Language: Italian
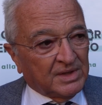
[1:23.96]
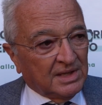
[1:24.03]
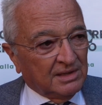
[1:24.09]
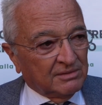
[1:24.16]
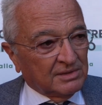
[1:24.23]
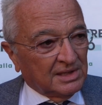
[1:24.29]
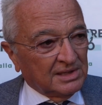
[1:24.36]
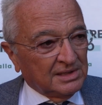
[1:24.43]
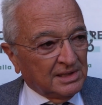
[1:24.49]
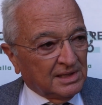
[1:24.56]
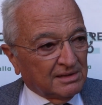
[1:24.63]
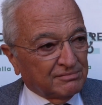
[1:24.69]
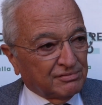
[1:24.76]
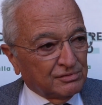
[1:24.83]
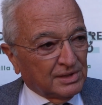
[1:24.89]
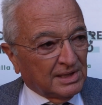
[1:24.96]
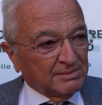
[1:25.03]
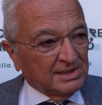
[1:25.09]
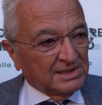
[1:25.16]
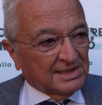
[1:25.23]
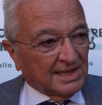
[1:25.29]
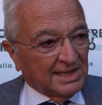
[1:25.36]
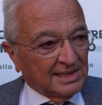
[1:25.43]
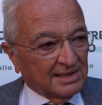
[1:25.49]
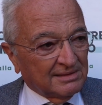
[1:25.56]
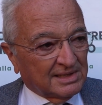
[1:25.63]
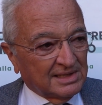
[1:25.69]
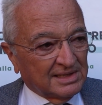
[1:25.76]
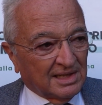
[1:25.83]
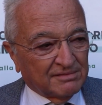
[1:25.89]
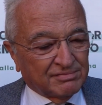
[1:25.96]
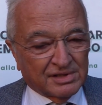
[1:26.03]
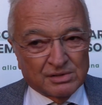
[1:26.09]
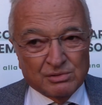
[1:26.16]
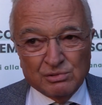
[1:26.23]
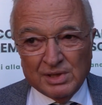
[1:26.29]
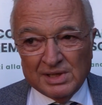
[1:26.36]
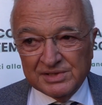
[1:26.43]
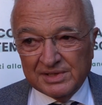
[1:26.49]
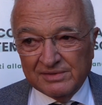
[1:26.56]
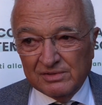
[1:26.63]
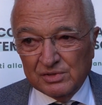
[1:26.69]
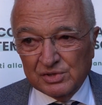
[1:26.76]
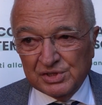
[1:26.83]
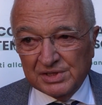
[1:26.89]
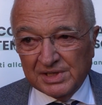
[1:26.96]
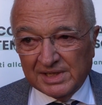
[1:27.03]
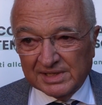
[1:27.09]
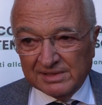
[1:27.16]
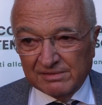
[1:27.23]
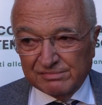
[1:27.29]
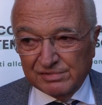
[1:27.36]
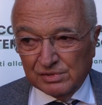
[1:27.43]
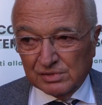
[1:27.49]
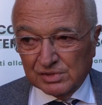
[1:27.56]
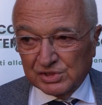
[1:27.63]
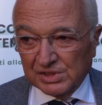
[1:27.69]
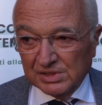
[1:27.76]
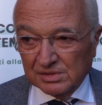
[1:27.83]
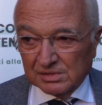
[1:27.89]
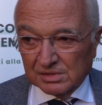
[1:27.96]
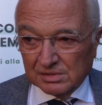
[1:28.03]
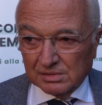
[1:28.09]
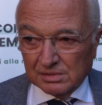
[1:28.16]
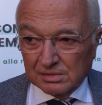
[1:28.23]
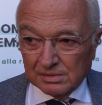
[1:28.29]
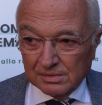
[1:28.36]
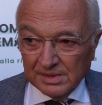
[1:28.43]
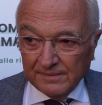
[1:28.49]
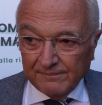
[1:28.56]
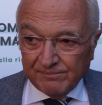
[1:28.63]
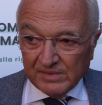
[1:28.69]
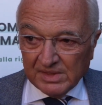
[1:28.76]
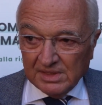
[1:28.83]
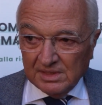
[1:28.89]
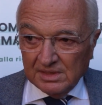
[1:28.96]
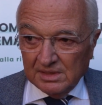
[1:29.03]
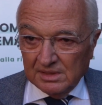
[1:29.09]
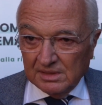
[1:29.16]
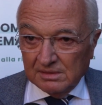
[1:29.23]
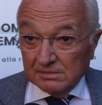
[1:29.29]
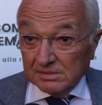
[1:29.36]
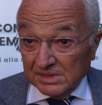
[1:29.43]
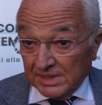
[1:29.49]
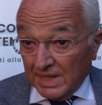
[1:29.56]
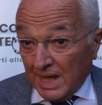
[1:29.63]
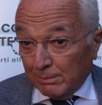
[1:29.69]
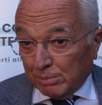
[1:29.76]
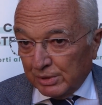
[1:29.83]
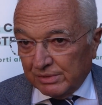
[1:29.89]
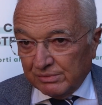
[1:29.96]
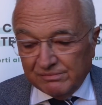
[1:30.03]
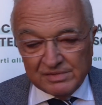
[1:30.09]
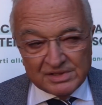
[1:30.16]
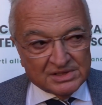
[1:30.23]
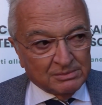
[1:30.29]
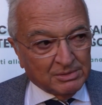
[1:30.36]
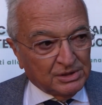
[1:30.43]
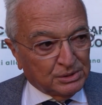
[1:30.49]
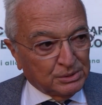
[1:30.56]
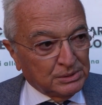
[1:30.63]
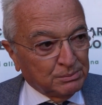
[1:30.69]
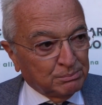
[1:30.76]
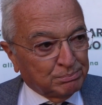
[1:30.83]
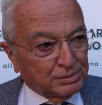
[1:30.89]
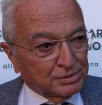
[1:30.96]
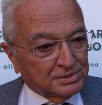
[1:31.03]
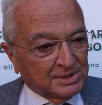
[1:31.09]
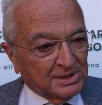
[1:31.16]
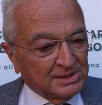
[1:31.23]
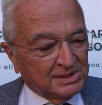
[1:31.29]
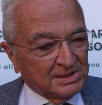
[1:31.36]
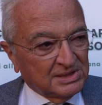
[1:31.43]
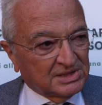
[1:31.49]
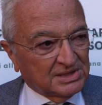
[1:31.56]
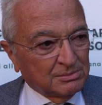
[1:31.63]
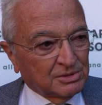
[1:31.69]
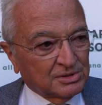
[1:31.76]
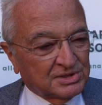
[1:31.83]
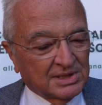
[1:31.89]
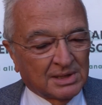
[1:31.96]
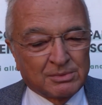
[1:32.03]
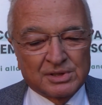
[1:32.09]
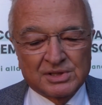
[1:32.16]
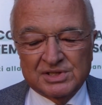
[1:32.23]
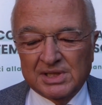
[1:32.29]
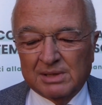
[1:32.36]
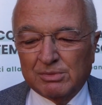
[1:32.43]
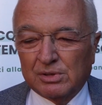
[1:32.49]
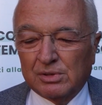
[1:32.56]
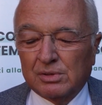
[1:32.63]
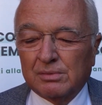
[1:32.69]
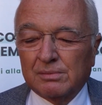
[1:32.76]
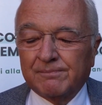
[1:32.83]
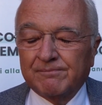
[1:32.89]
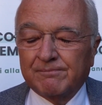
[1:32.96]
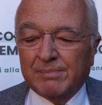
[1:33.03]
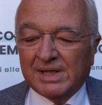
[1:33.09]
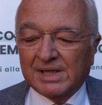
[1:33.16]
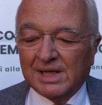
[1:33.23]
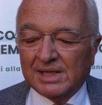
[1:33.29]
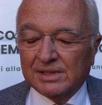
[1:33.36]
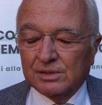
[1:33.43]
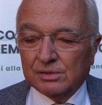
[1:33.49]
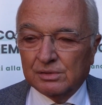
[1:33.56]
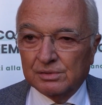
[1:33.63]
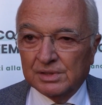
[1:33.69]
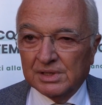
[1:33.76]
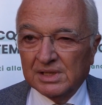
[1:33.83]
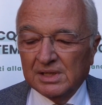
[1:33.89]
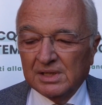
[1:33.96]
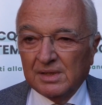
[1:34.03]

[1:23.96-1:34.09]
è una linea fondamentale che da Fragola alta velocità arriva fino al centro eh, di Napoli, è un investimento importantissimo, stiamo, ne stiamo parlando con,